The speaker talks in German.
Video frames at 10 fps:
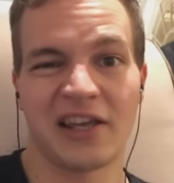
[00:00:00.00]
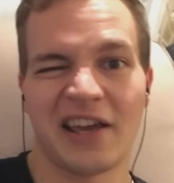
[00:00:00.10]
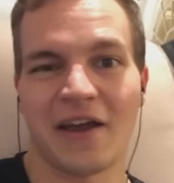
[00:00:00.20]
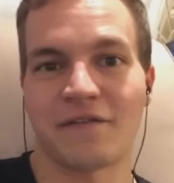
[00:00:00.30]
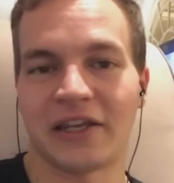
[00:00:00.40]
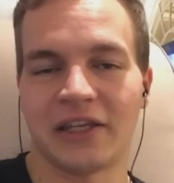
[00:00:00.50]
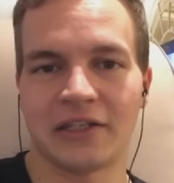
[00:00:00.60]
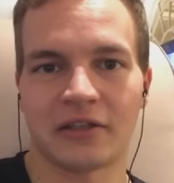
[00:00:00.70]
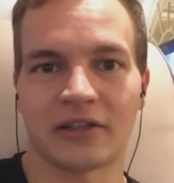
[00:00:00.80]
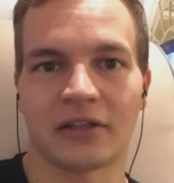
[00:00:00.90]
Wenn nicht,
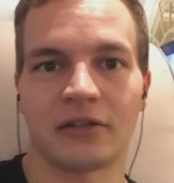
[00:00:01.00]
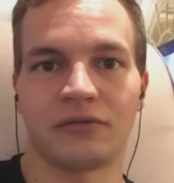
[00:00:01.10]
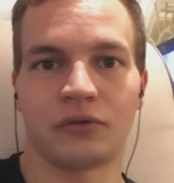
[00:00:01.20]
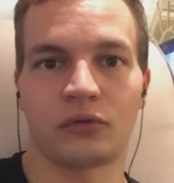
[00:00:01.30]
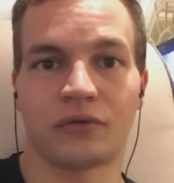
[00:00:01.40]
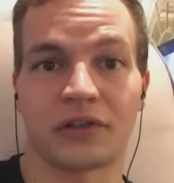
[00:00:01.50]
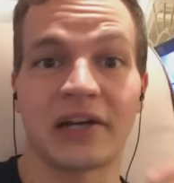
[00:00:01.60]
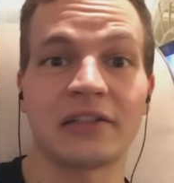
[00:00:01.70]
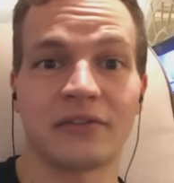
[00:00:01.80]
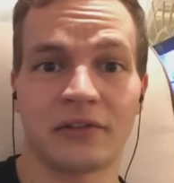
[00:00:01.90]
dann wirst du auf eine
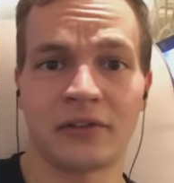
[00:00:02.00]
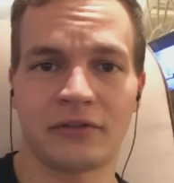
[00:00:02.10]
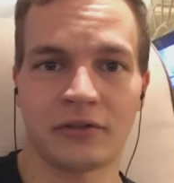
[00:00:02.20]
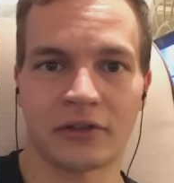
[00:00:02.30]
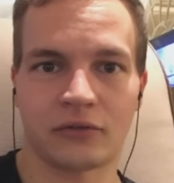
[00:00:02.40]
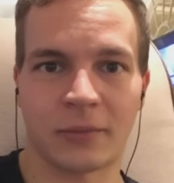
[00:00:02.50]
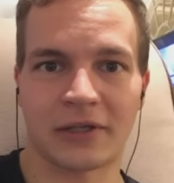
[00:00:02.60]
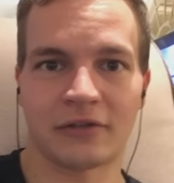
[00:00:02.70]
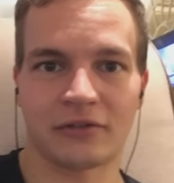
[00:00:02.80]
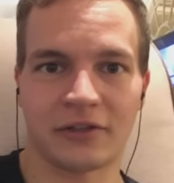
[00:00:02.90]
Warteliste gesetzt von meinen
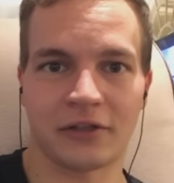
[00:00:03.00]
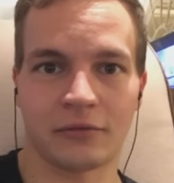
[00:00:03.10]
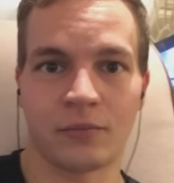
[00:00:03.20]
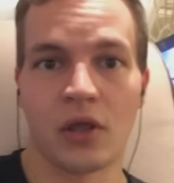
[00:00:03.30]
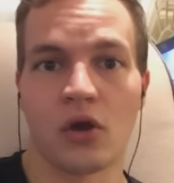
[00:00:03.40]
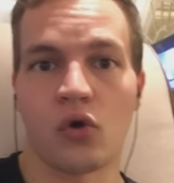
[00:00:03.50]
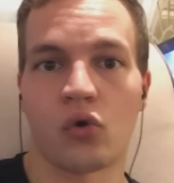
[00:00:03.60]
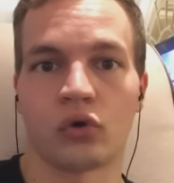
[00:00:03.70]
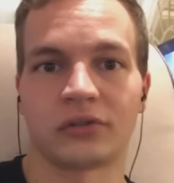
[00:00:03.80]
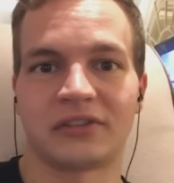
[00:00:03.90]
Assistenten
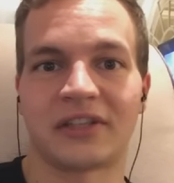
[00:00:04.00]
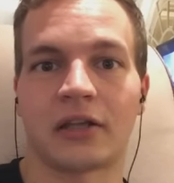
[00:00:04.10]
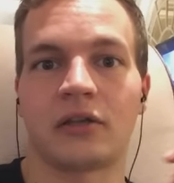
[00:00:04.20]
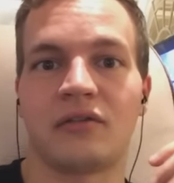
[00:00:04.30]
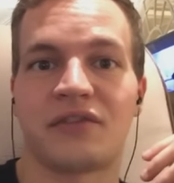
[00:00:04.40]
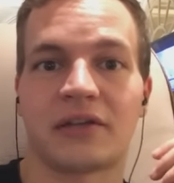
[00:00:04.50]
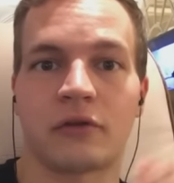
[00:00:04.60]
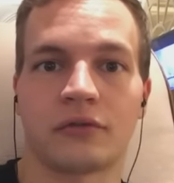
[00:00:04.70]
und dann werden wir auf dich